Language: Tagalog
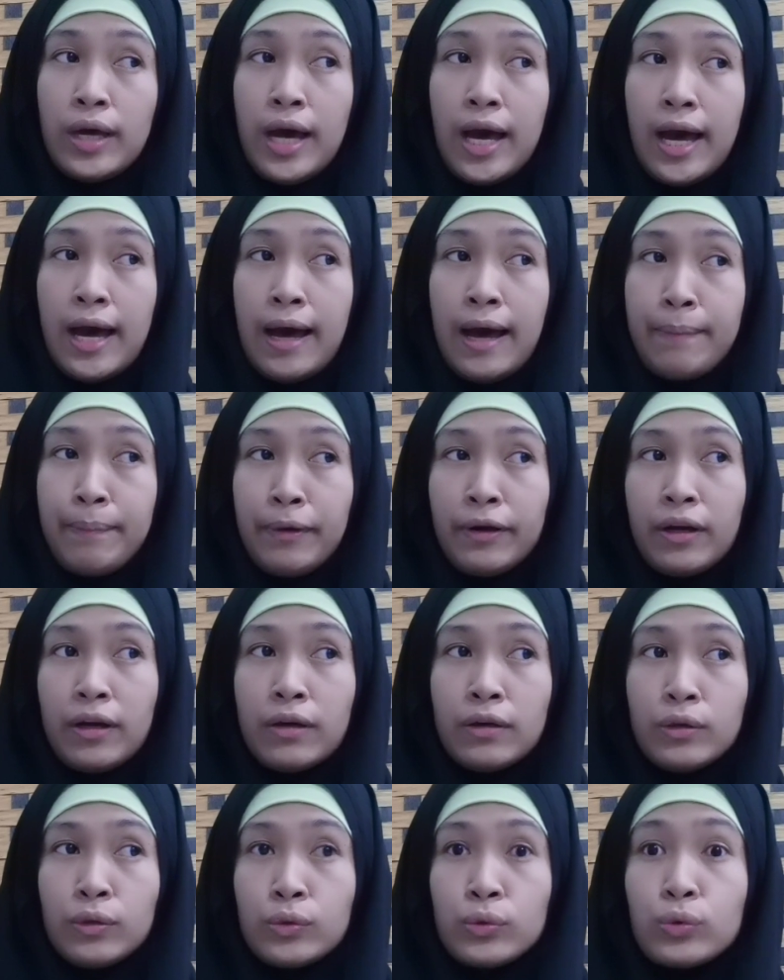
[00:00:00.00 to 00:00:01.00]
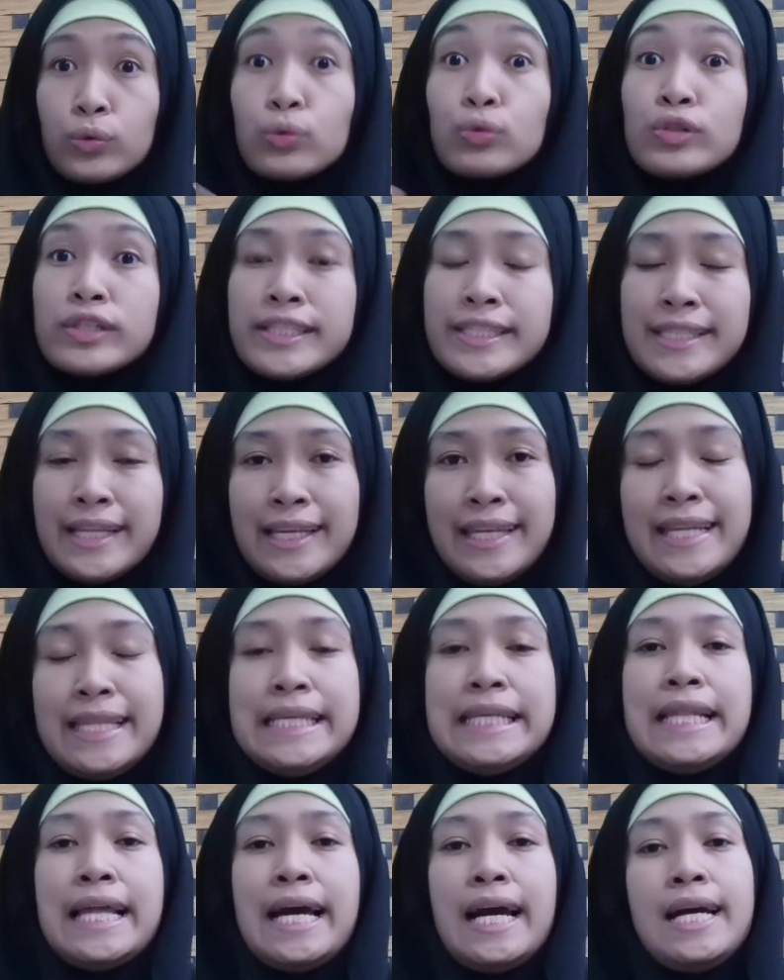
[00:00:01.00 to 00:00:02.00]
uh, parang rules na din
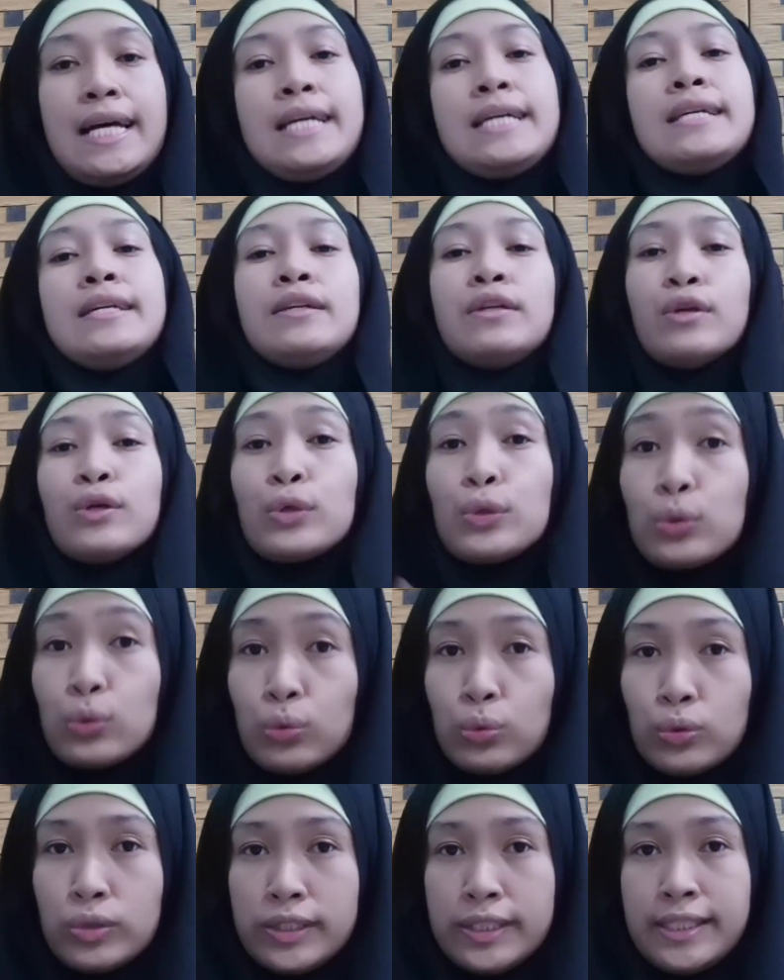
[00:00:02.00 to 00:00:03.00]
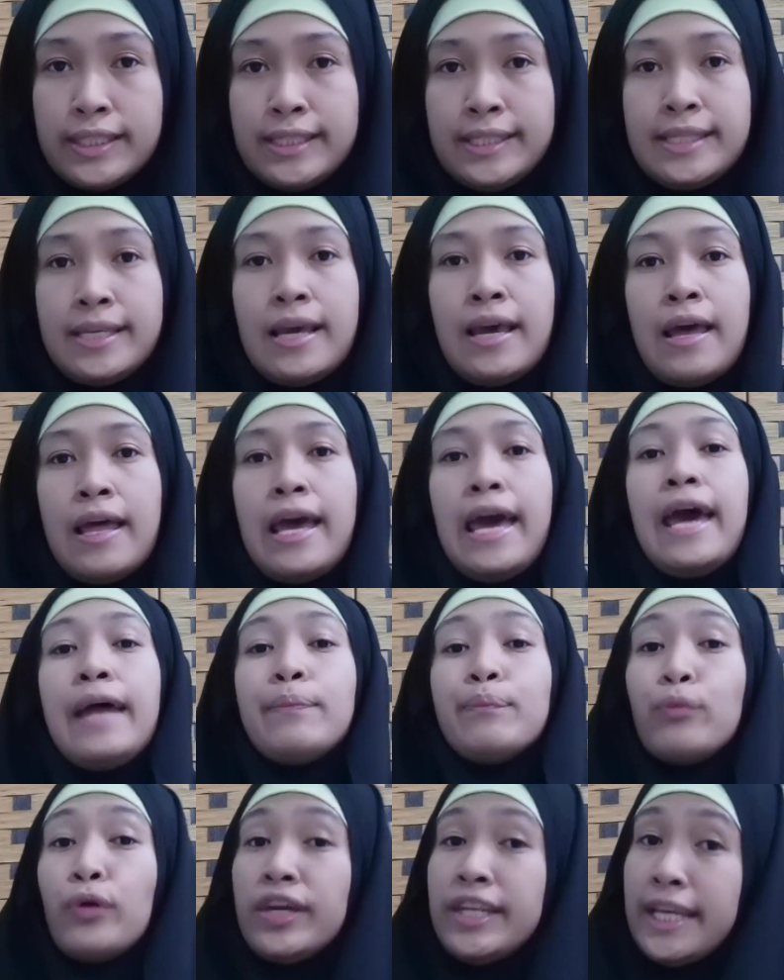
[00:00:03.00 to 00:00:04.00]
nila rules.
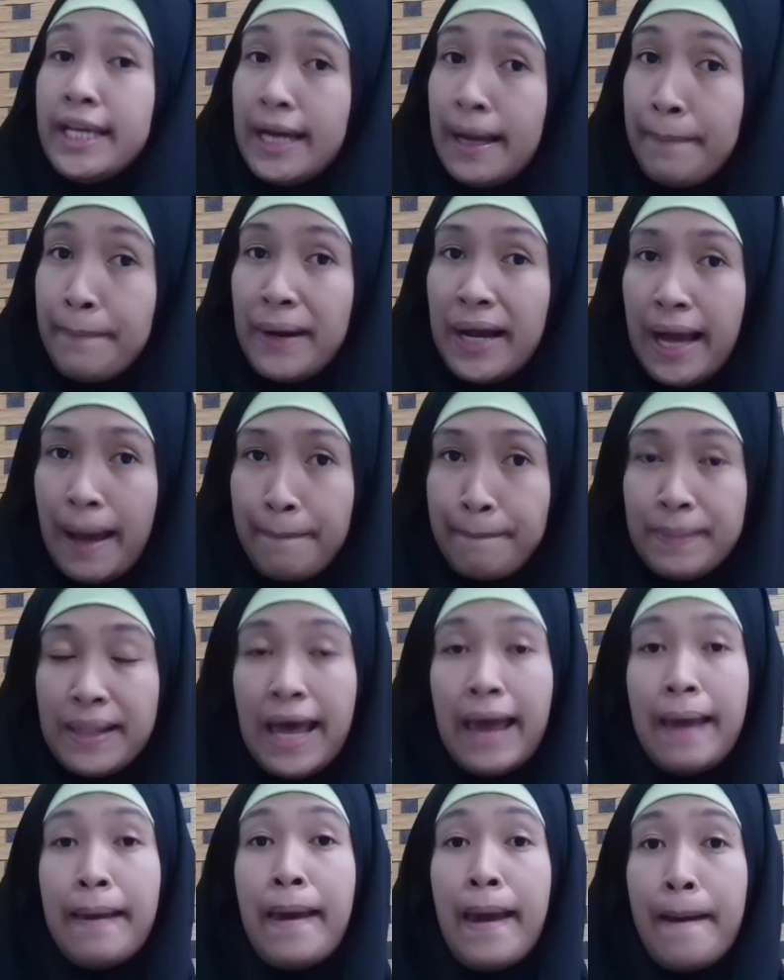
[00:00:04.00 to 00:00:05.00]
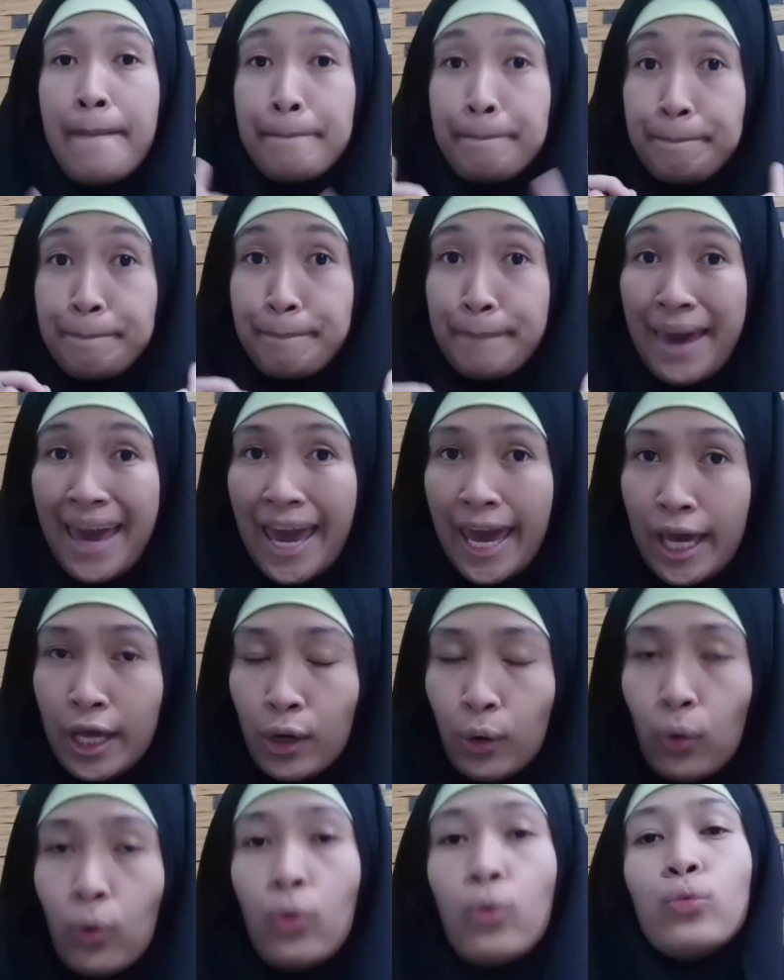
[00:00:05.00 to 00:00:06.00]
And pwede kang mag-apply
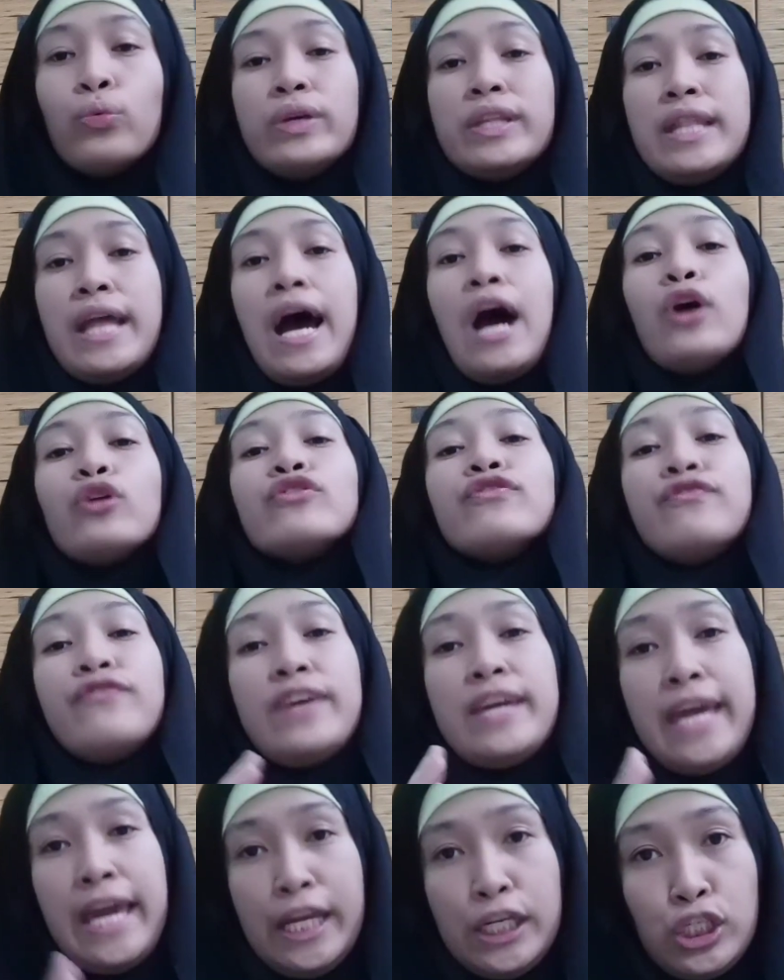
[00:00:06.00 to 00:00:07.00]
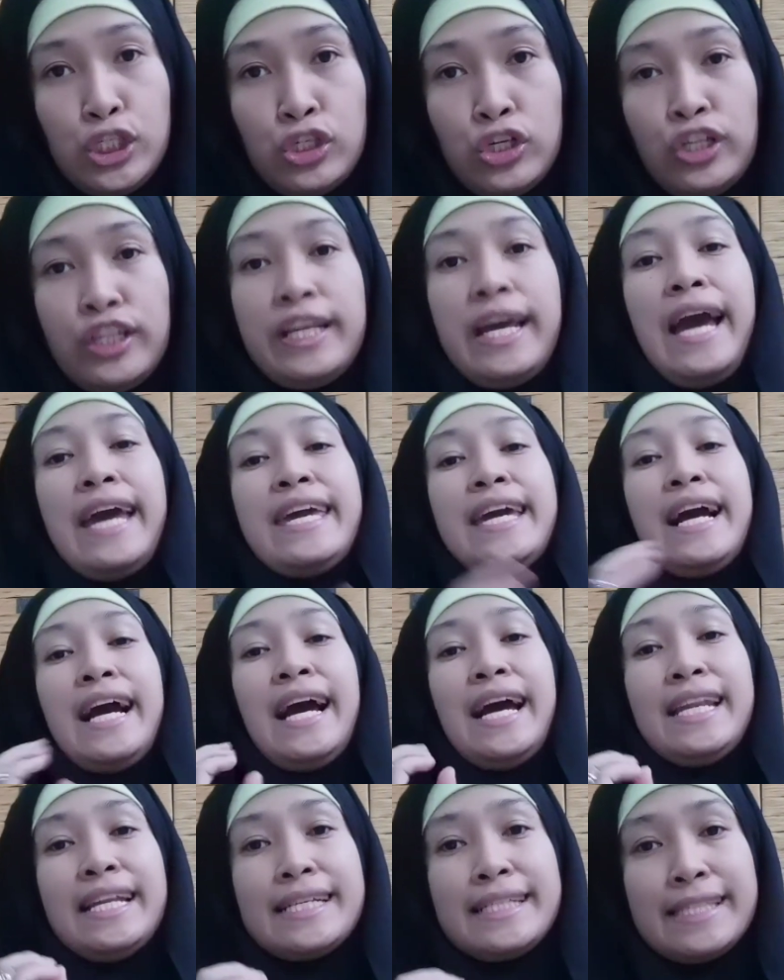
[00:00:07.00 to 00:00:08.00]
pero without vacation. Gaya
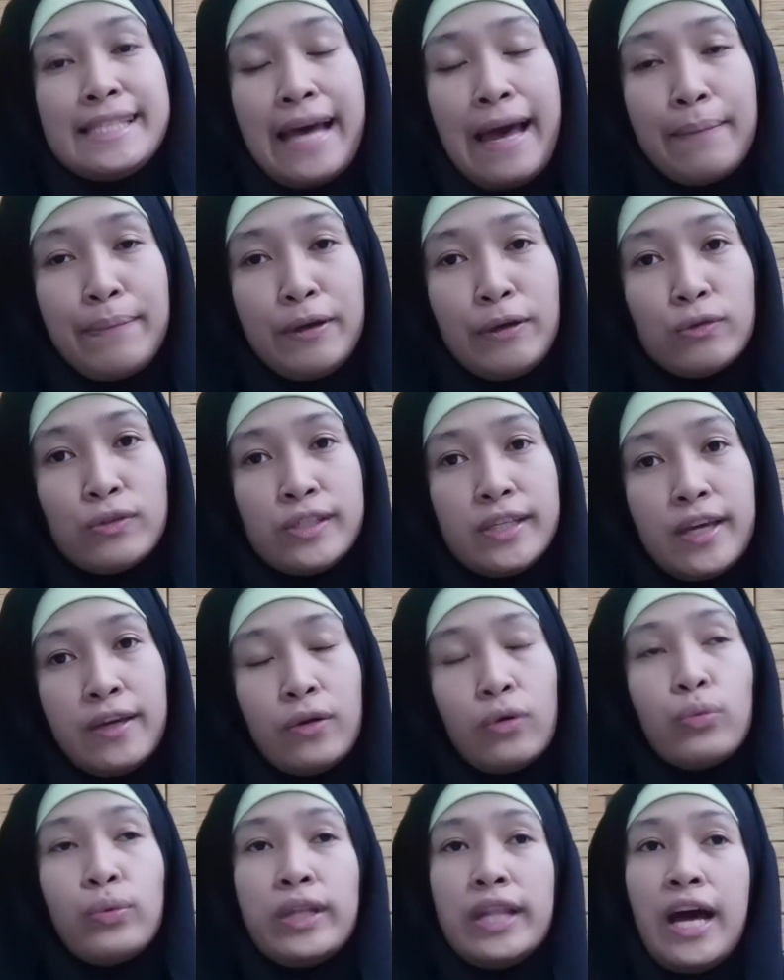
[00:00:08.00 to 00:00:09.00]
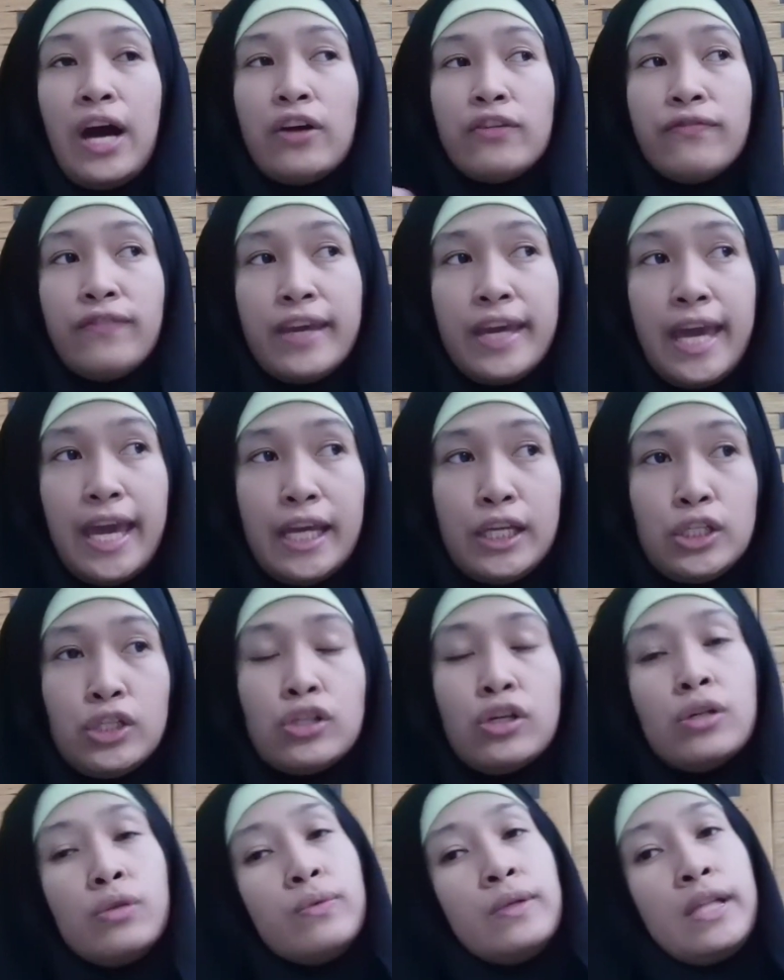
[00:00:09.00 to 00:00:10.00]
nga ng sabi ko sa iyo, without
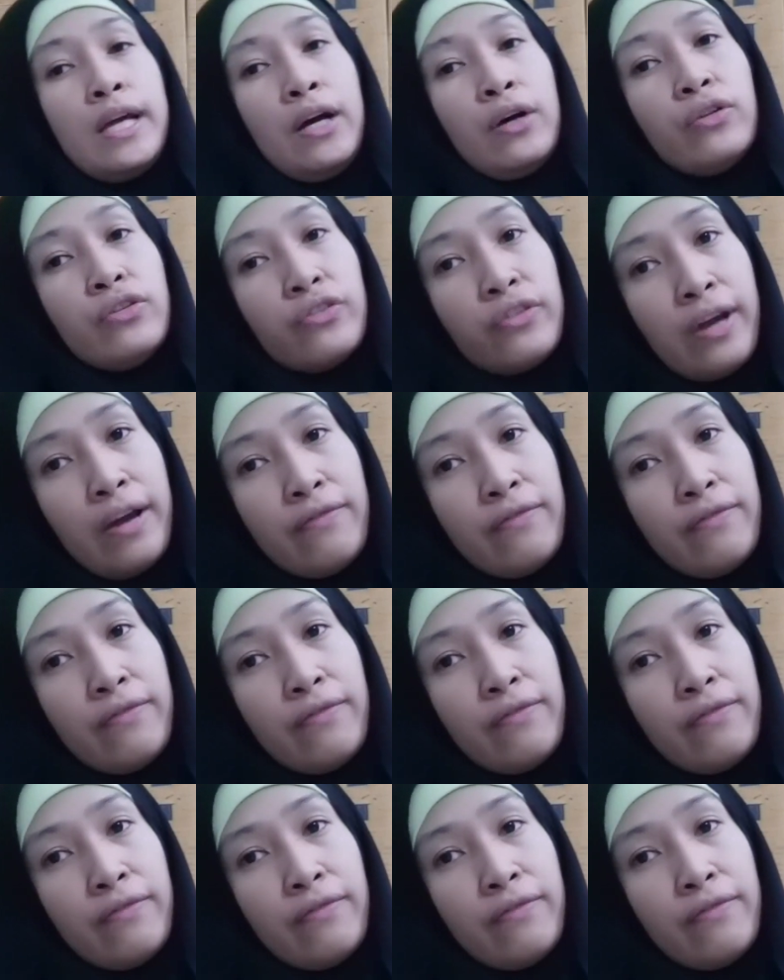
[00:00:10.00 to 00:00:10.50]
vacation, without